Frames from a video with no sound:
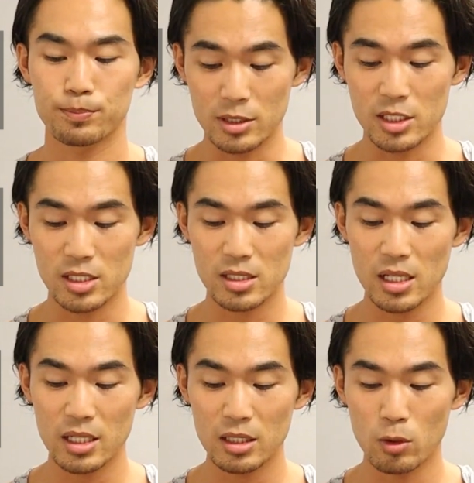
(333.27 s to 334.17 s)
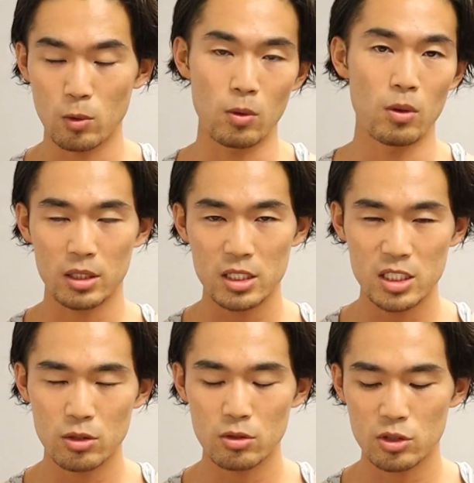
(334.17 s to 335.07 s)
まあ、実際の
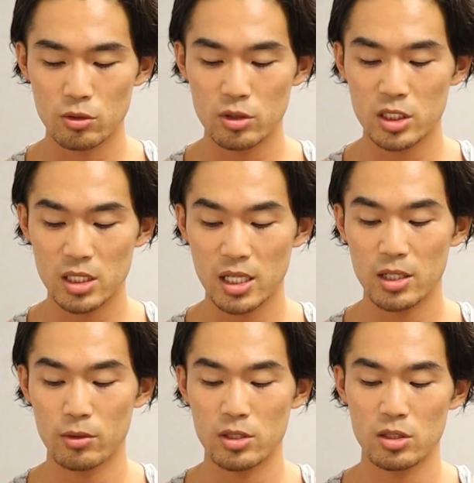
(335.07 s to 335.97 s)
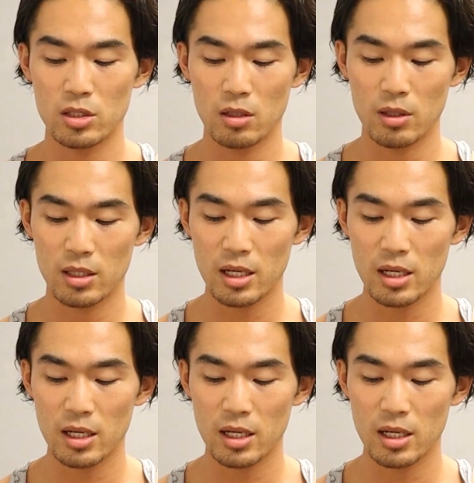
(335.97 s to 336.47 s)
私の食事内容については、